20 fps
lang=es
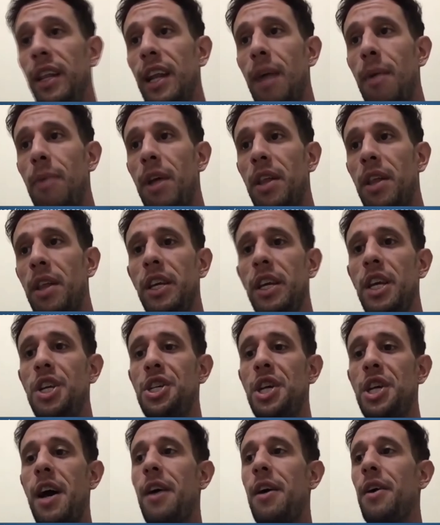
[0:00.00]
de la
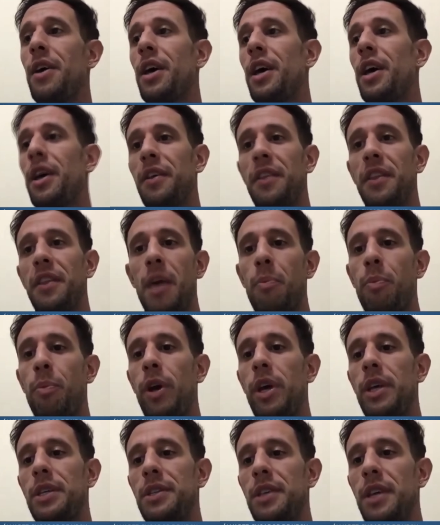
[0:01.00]
plantilla.
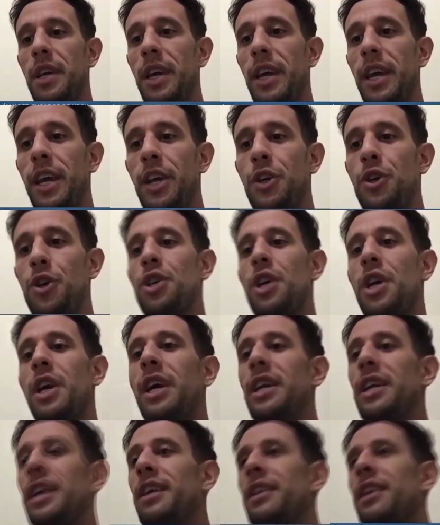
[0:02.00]
Después yo ya
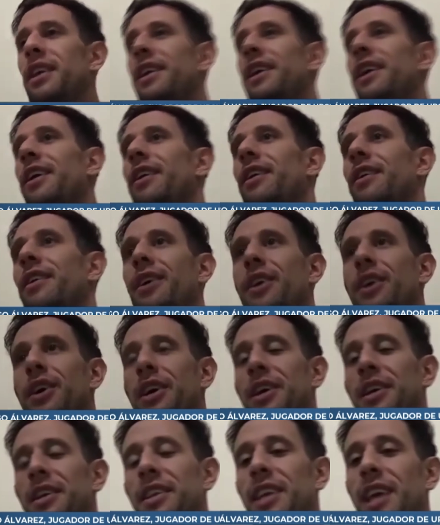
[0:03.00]
quería tener,
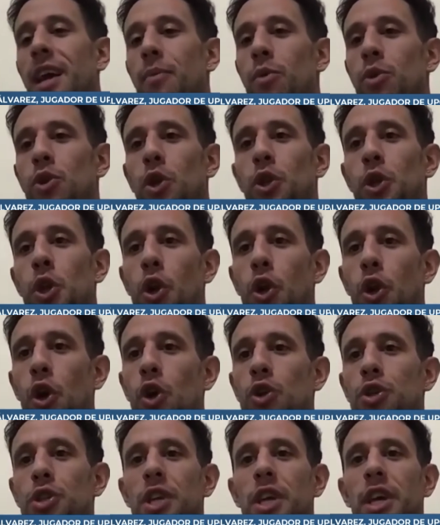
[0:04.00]
digamos, otro
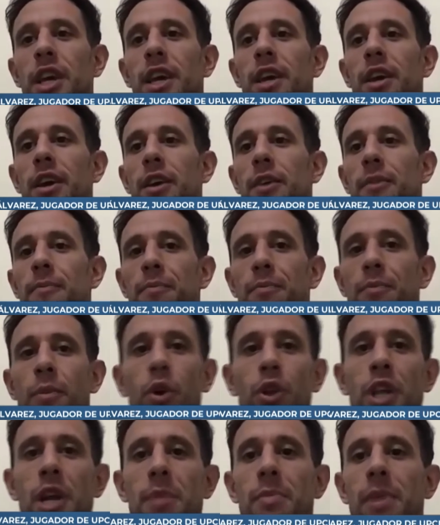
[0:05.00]
roce,
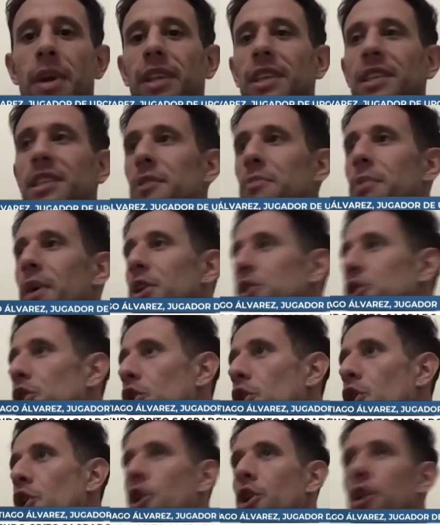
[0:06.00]
otra
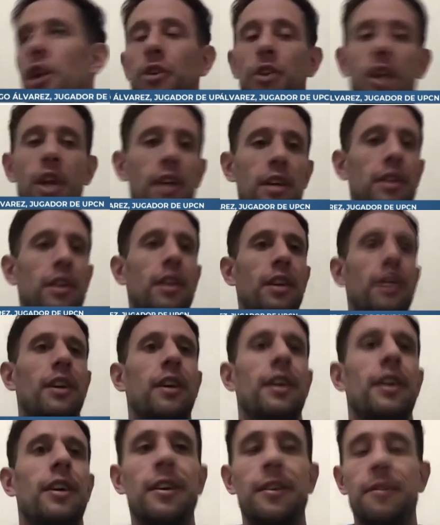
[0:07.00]
participación, otra
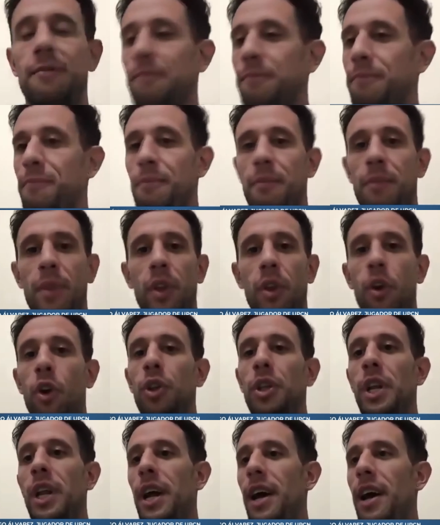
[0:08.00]

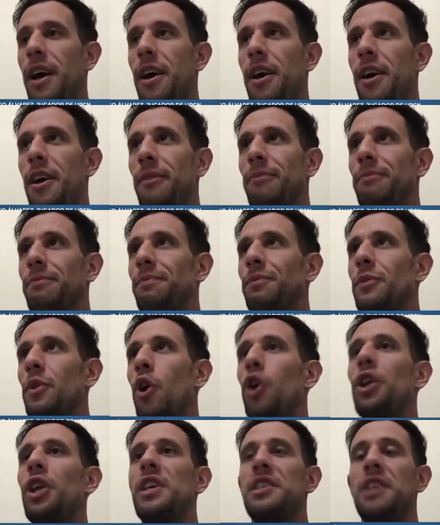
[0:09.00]
otra,
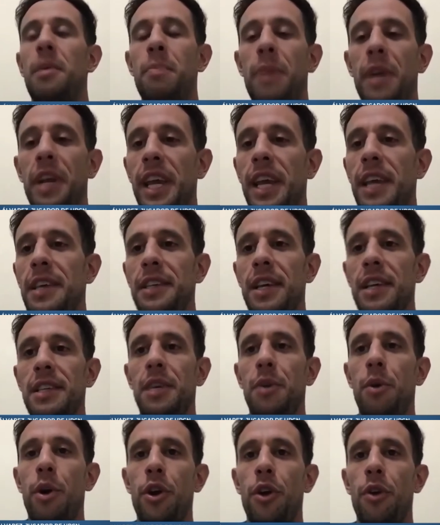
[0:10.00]
otras experiencias
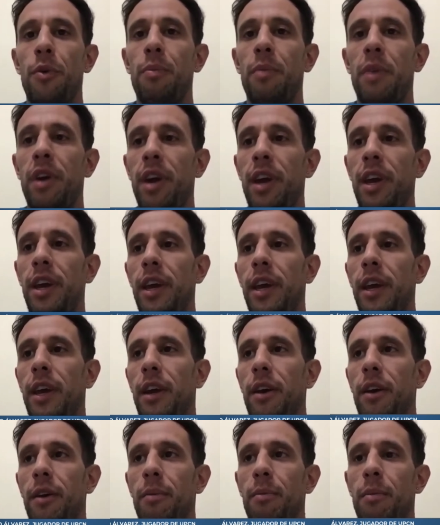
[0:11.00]
y bueno,
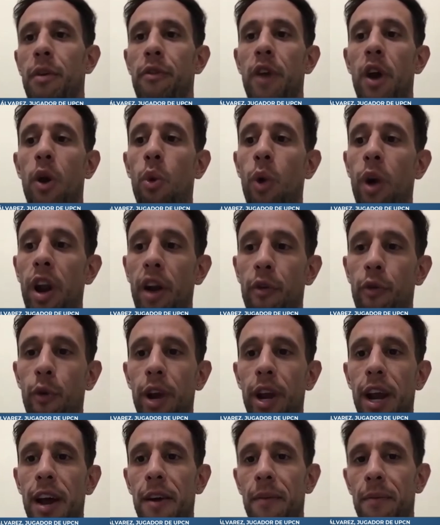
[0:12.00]
me, fui a jugar
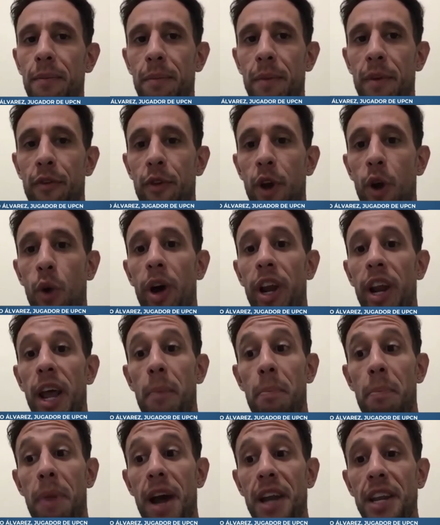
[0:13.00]
afuera, me fui a jugar a
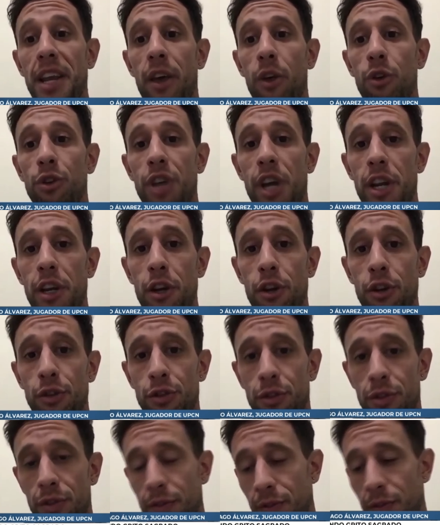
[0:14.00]
España dos
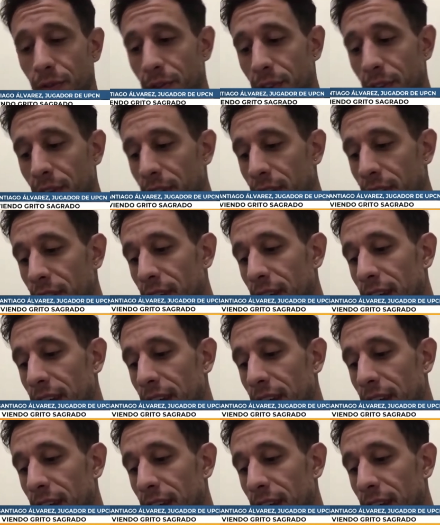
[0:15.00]
años, en